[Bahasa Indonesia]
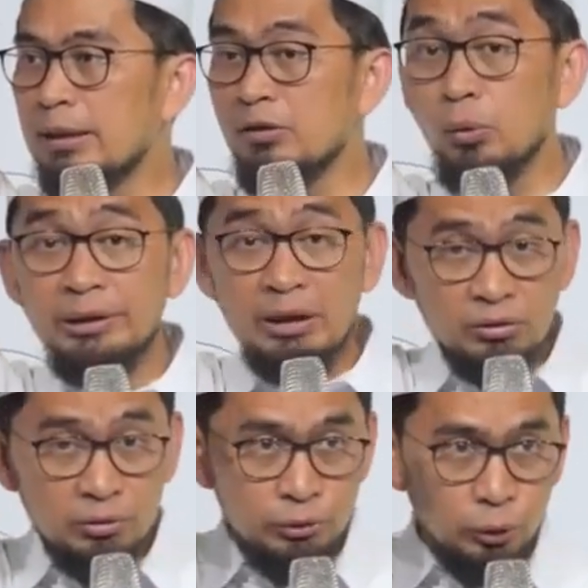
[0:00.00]
di situ kita
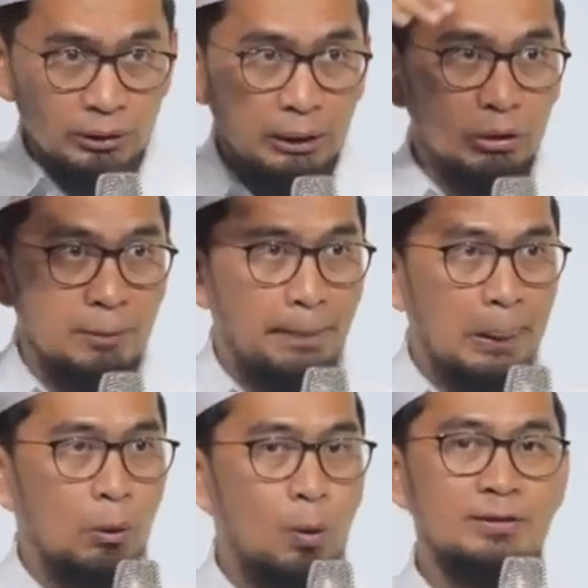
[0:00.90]
sujud kalau
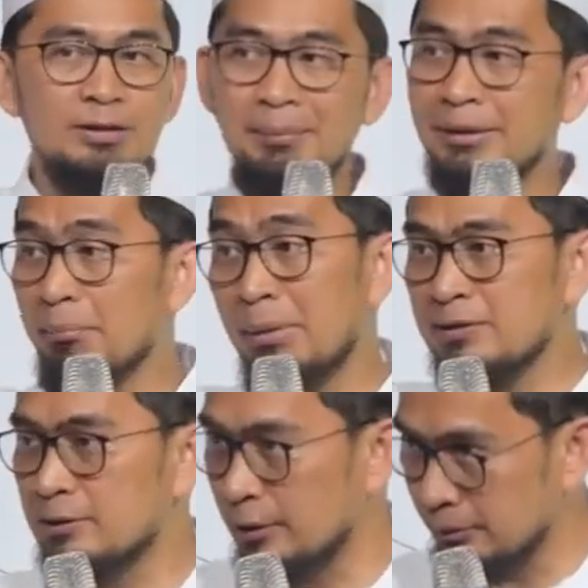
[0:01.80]
diperluas namanya
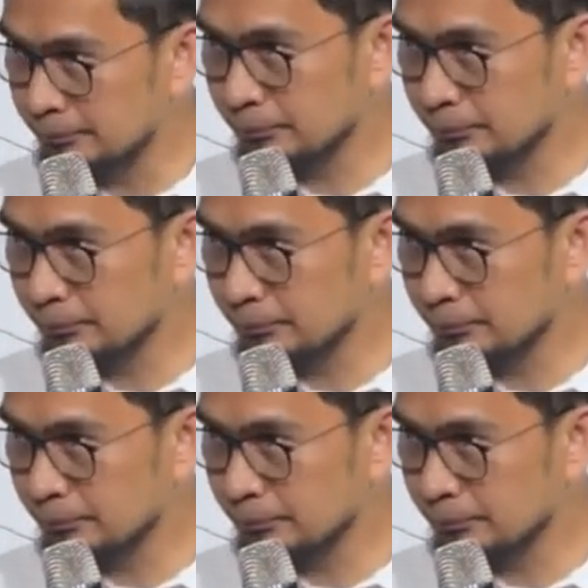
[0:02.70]
masjid.